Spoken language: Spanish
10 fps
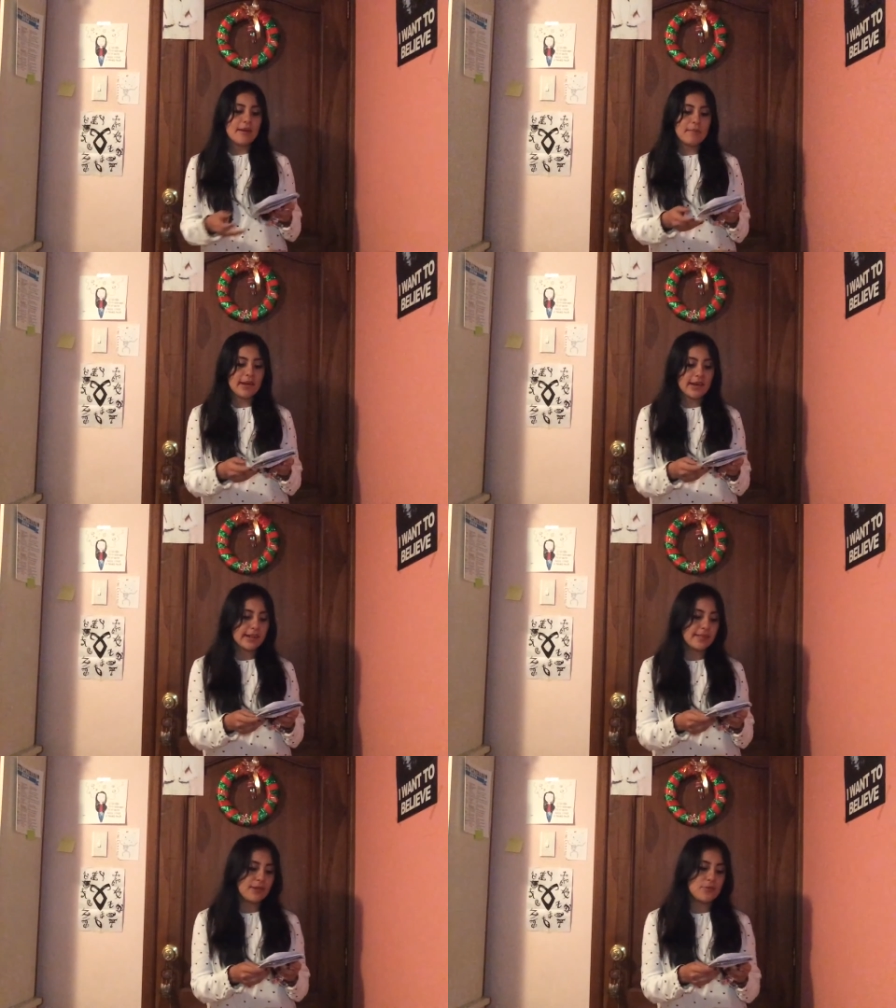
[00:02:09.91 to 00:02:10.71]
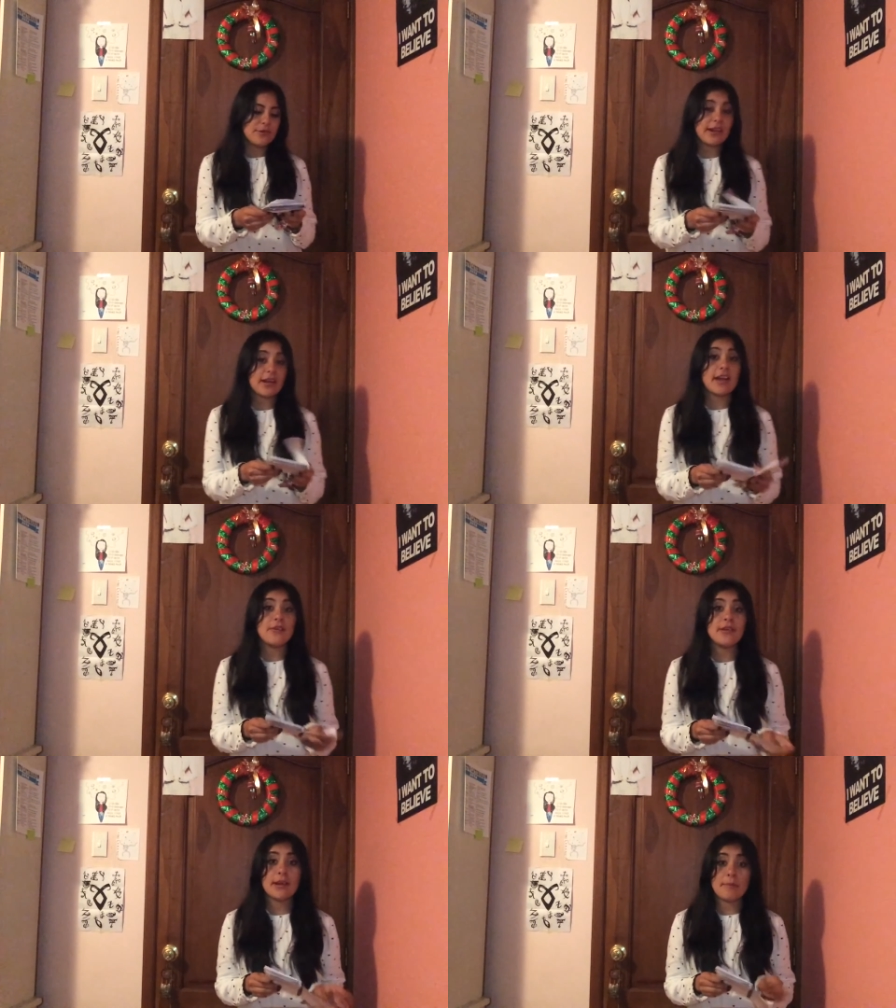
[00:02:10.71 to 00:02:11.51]
van a recibir un regalo
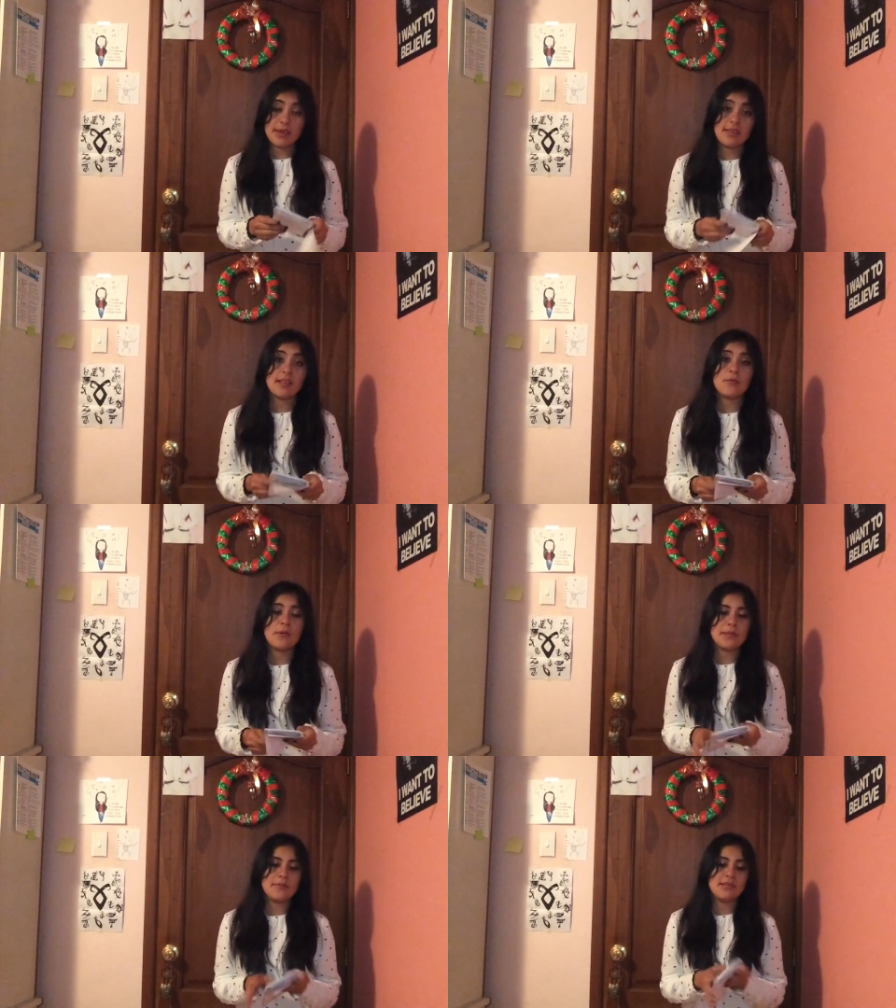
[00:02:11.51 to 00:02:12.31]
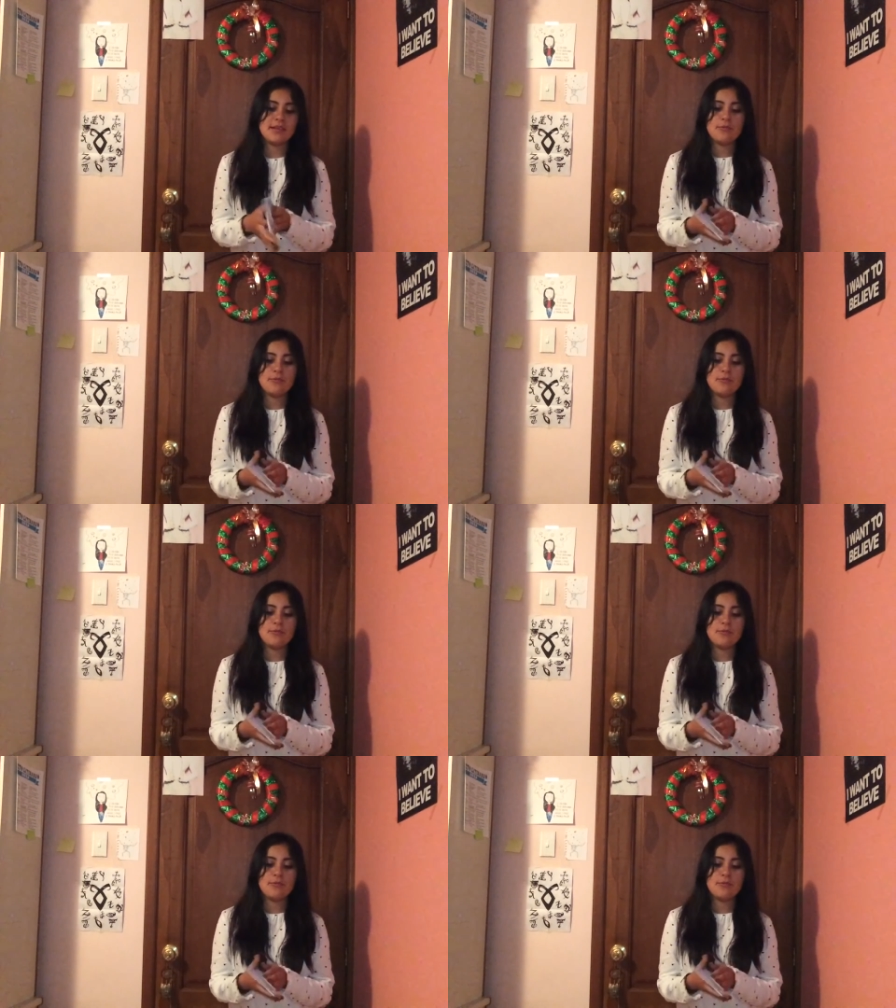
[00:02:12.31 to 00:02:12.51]
en la página web de Mr.